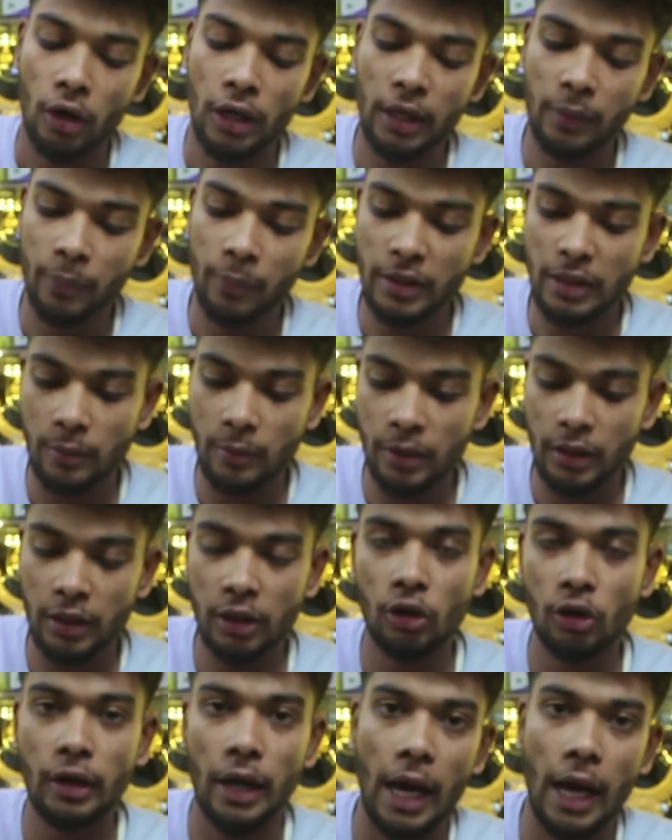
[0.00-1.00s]
অনেক পেজে
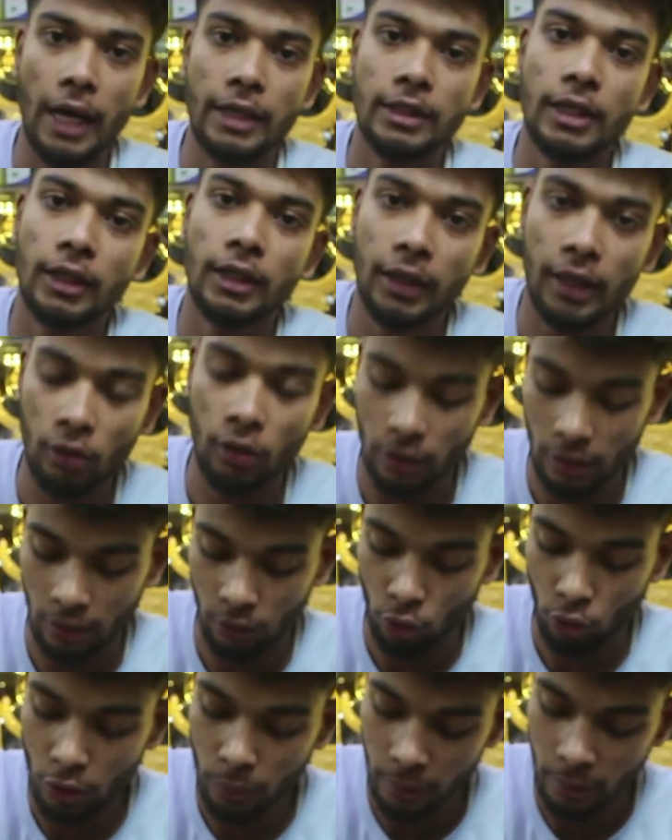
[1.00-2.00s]
বিক্রি করে হাজার টাকা করে
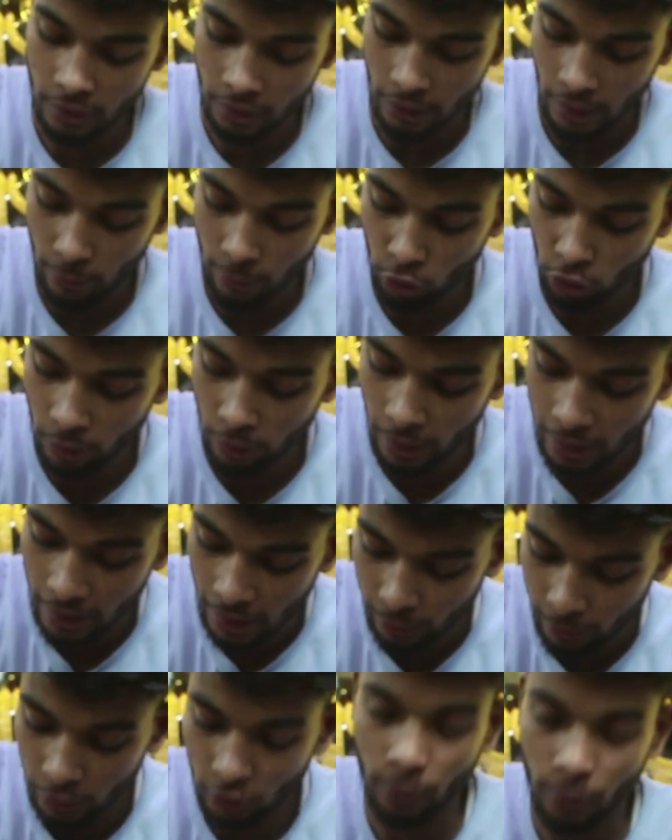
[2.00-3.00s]
ওই পেজে আমি কই ভাই
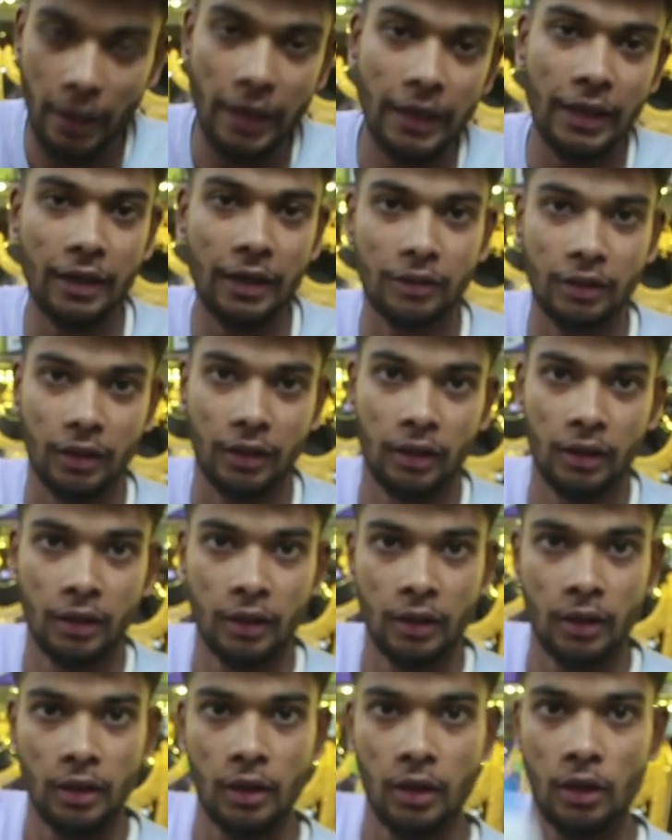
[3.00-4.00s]
আমরা তো পাইকারি সেল
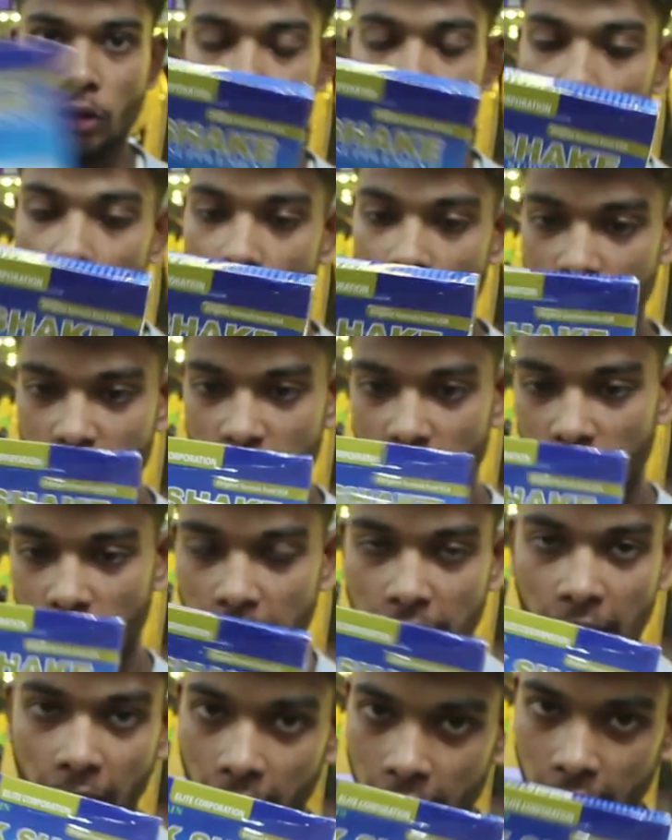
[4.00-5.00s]
তো
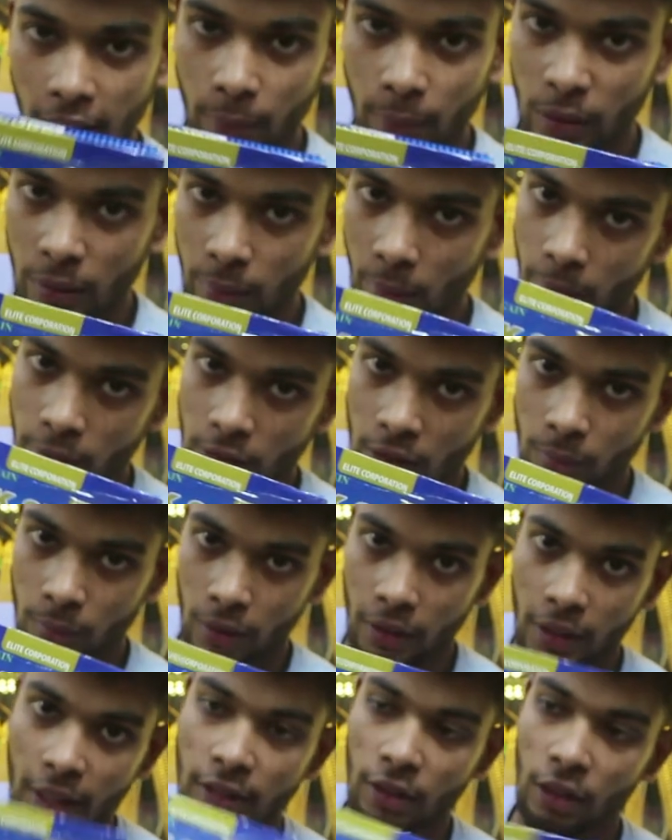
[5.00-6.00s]
অরিজিনালটা দেখা দিলাম কিভাবে
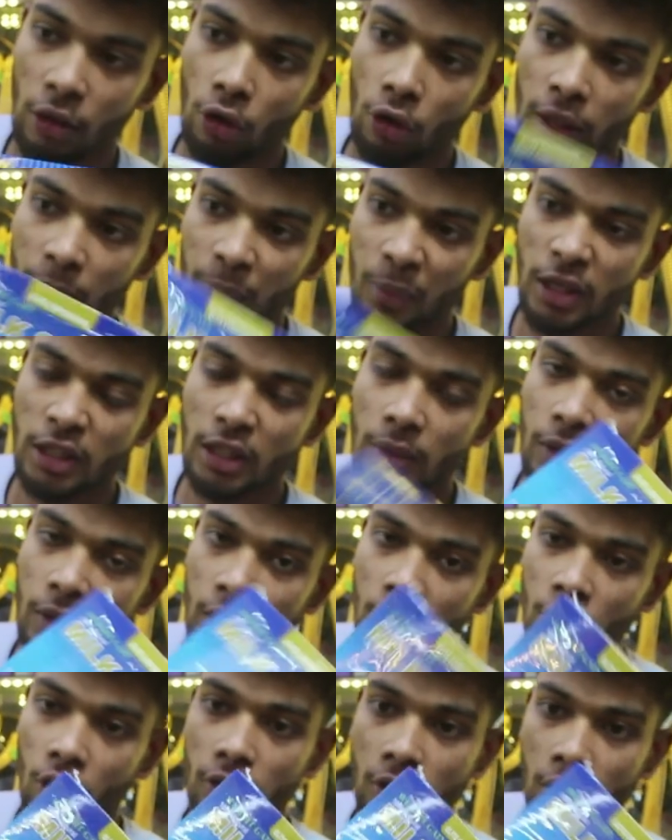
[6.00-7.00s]
চিনবেন এটাই অনেক পেজে
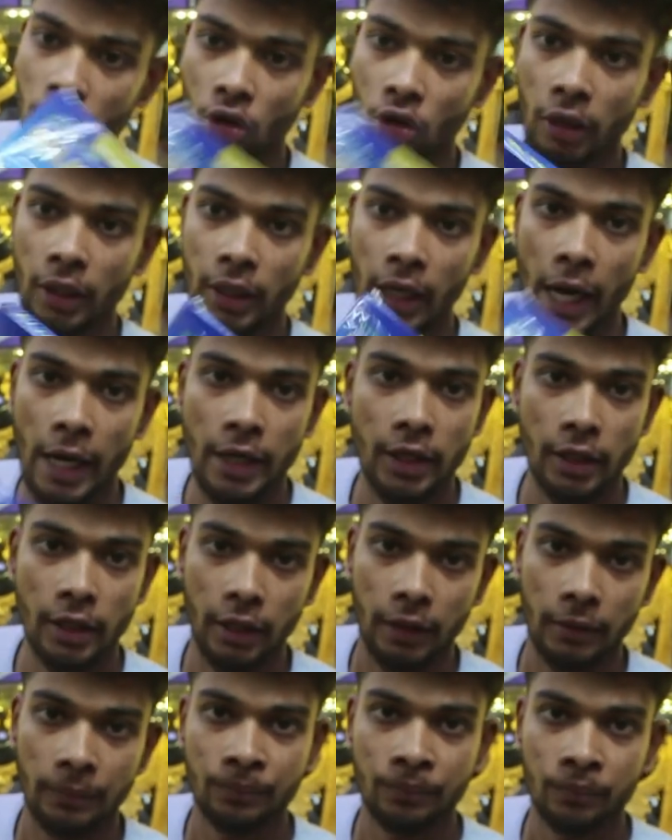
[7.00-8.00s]
বিক্রি করতেছে অনেক হাই
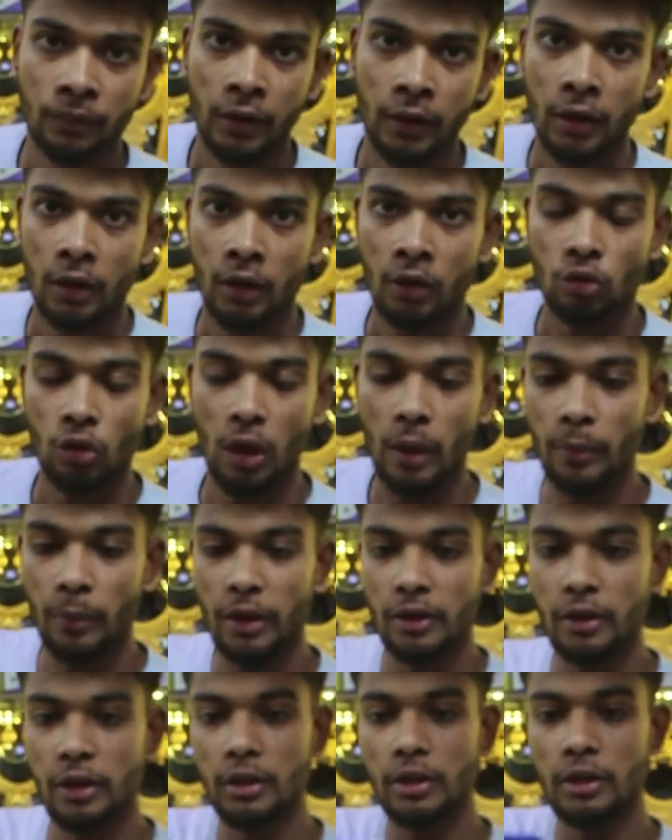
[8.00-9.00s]
রেটে তো
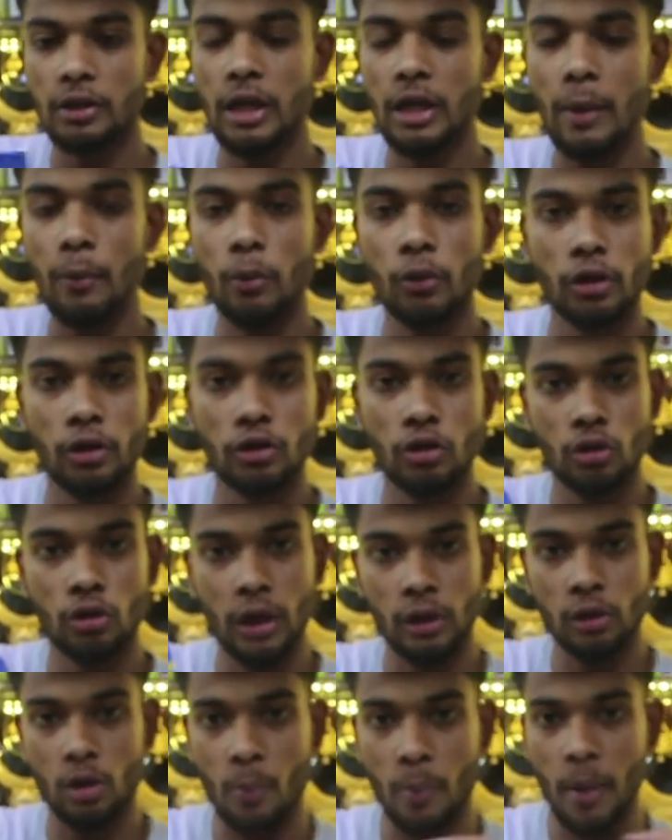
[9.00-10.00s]
আমরা দিয়ে দিচ্ছি আপুদের জন্য
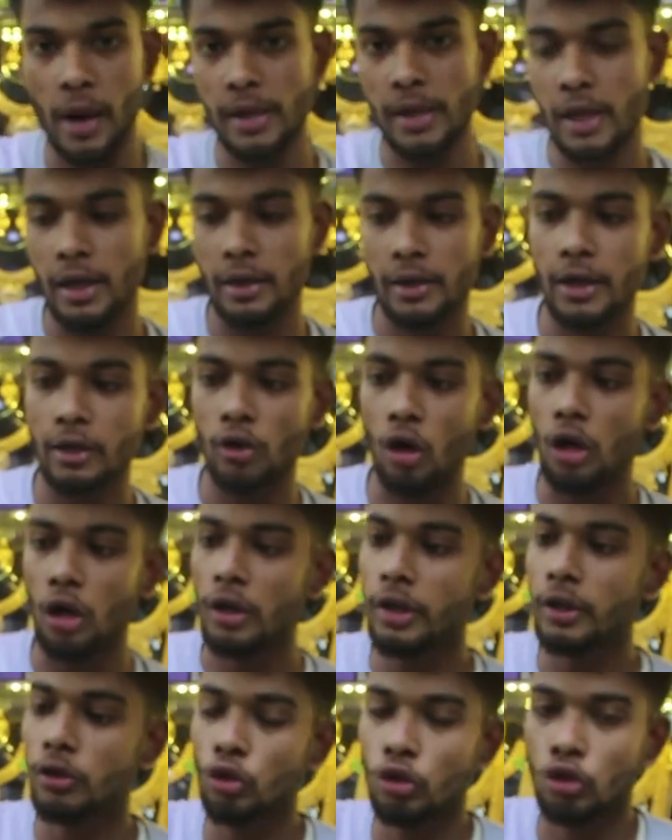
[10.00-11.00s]
একদম পাইকারি রেট
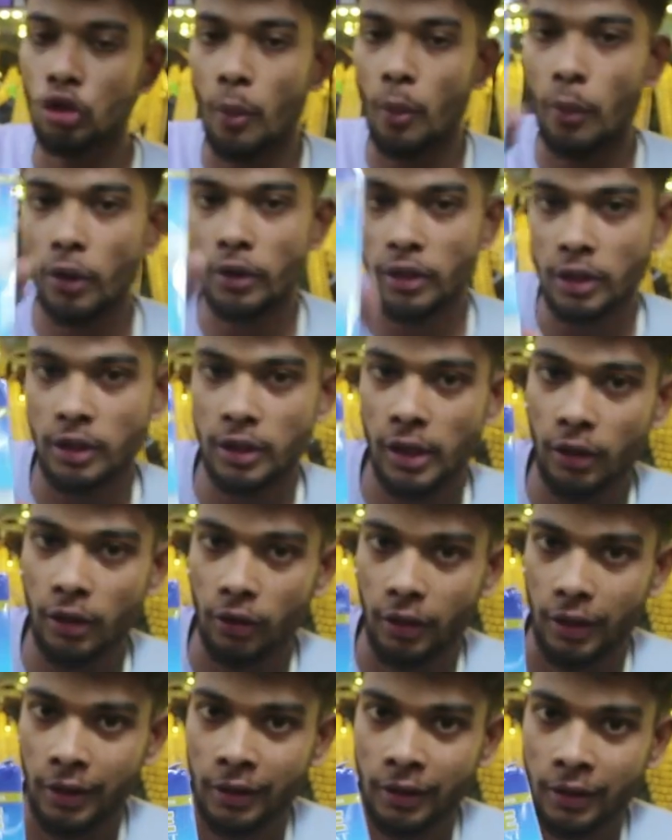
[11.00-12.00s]
অনলি দুইশো পঞ্চাশ টাকা
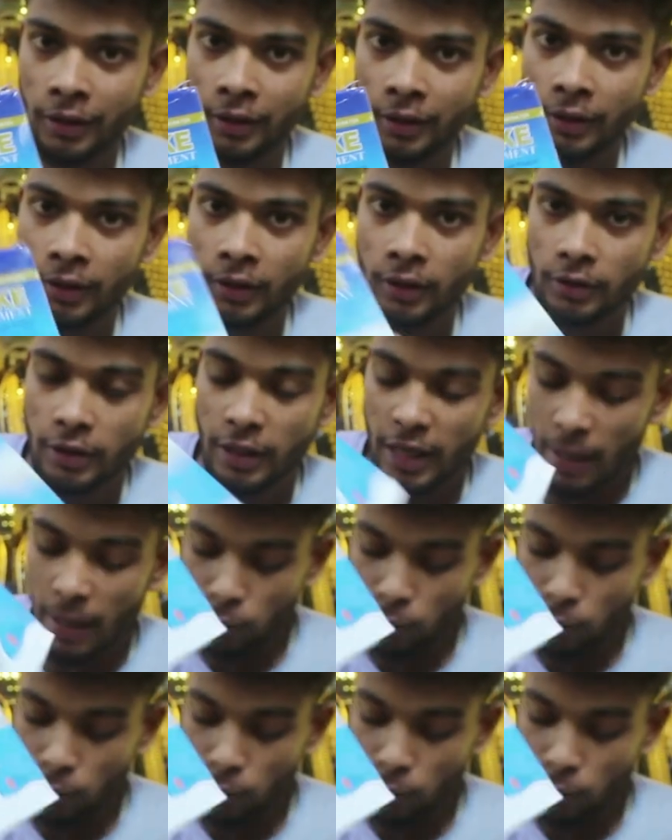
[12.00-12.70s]
করে যে